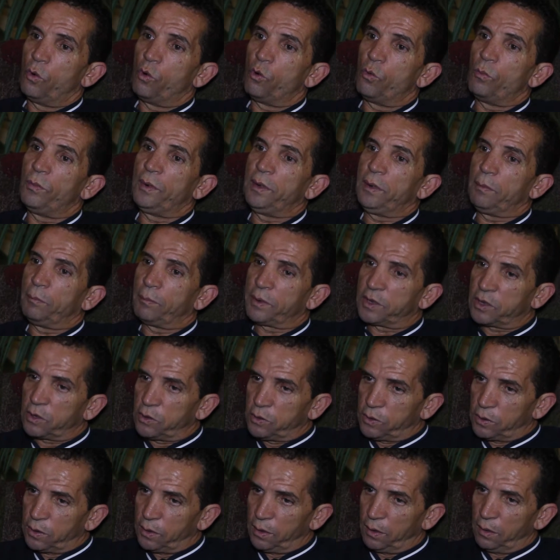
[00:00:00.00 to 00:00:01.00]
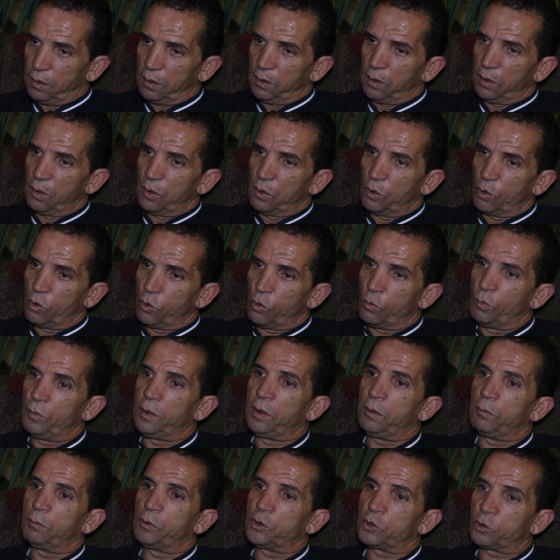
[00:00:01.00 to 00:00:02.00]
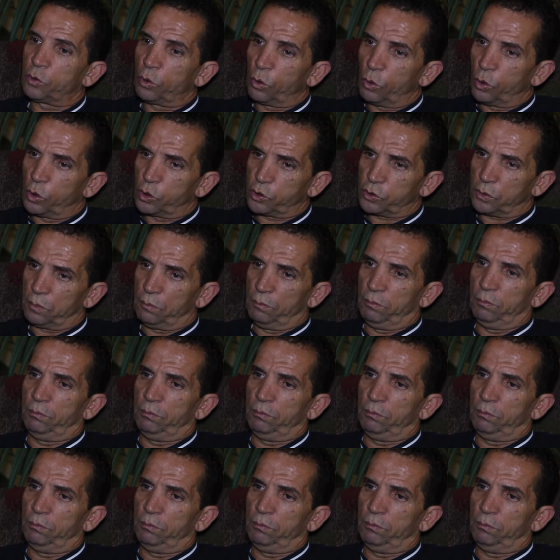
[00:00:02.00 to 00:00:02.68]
ومنين باش تجي ومنين باش تخرج